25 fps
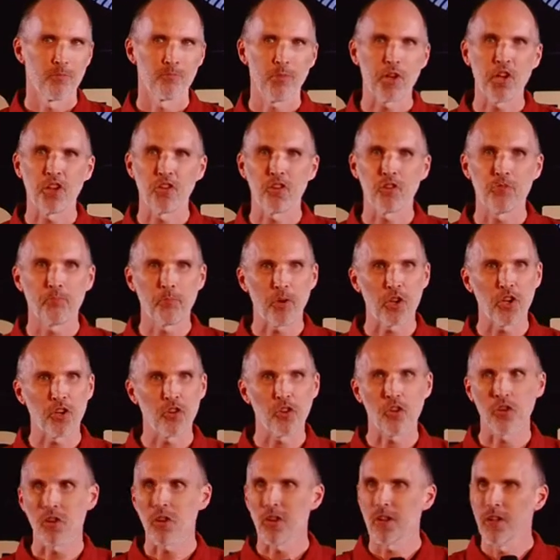
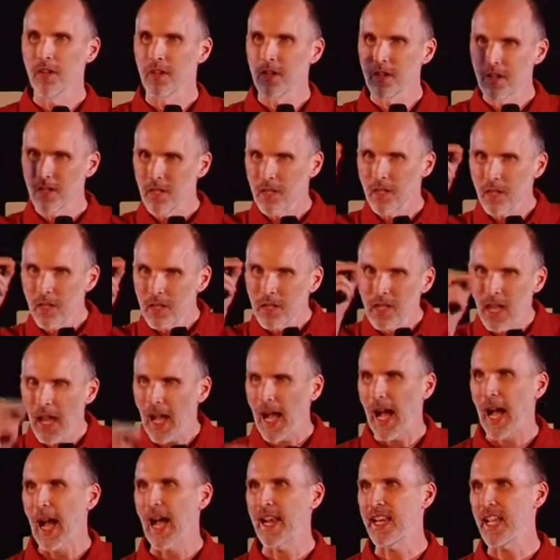penenun-penenun
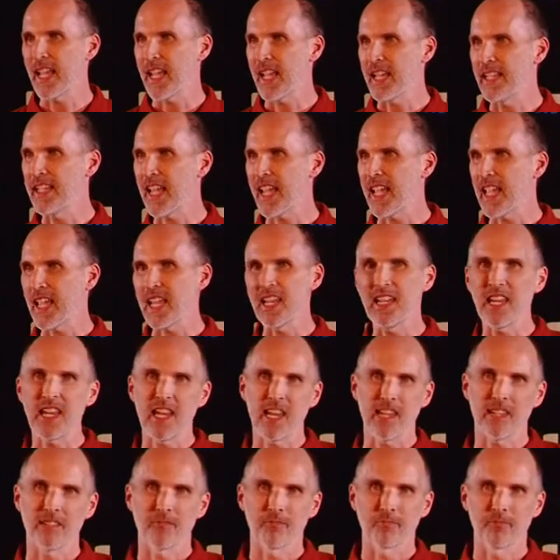ada ide
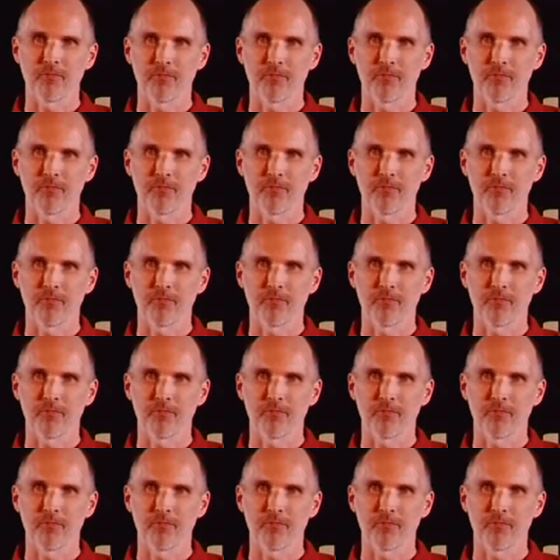ini.